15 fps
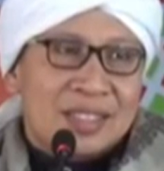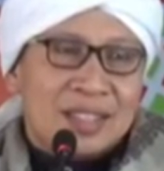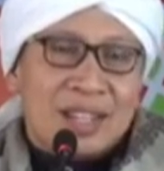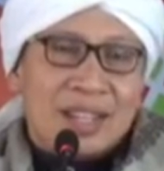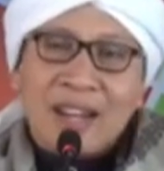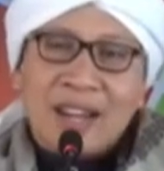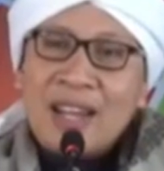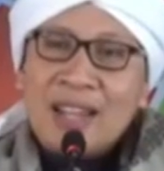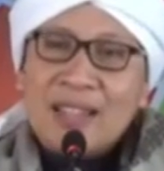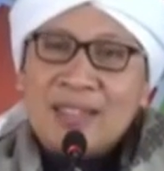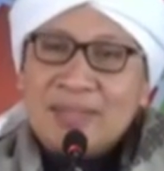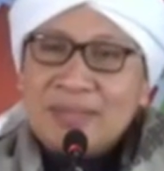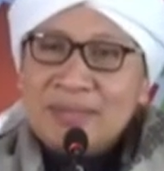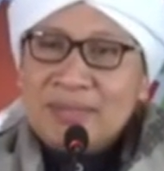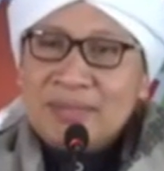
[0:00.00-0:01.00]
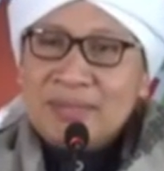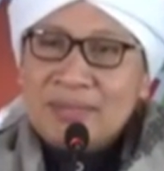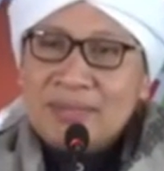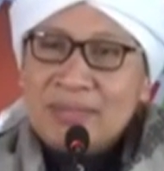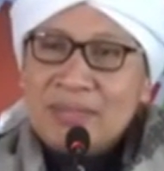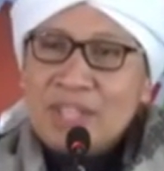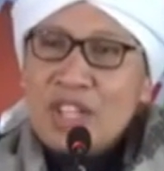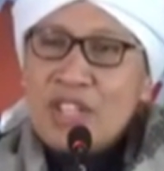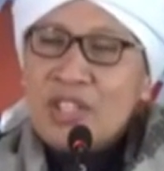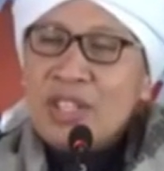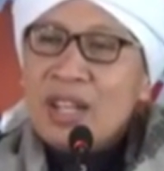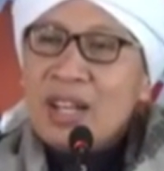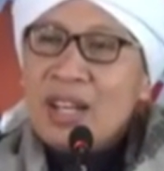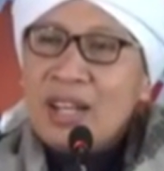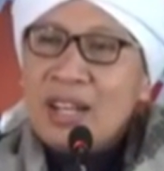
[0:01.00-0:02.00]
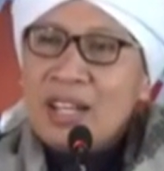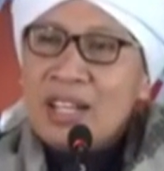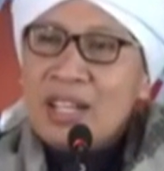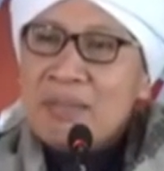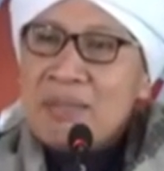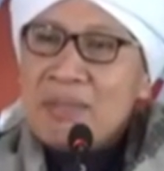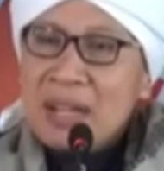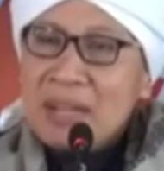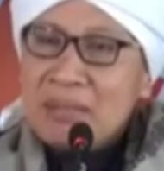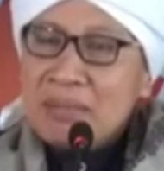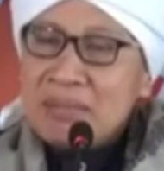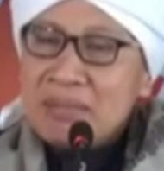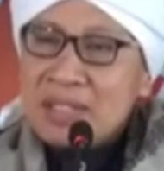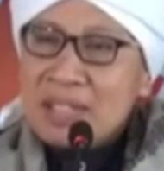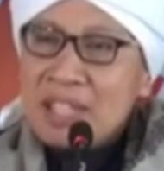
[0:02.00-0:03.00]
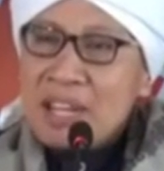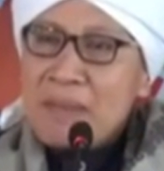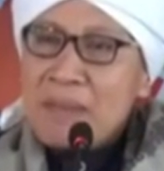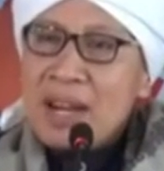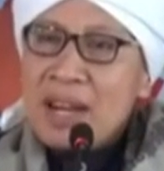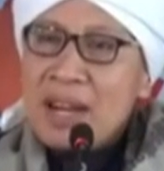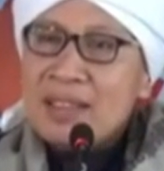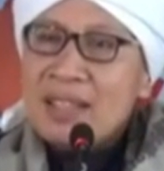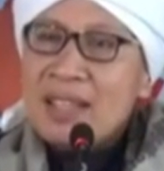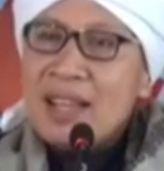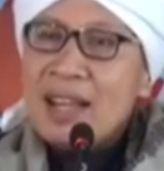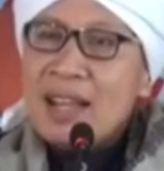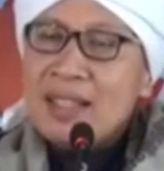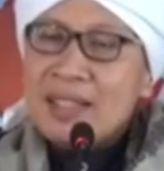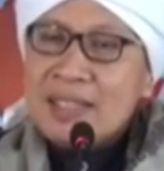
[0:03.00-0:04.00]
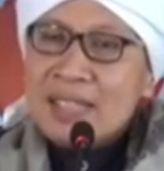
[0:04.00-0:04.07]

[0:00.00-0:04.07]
rehat, istirahat di malam setelah penatnya,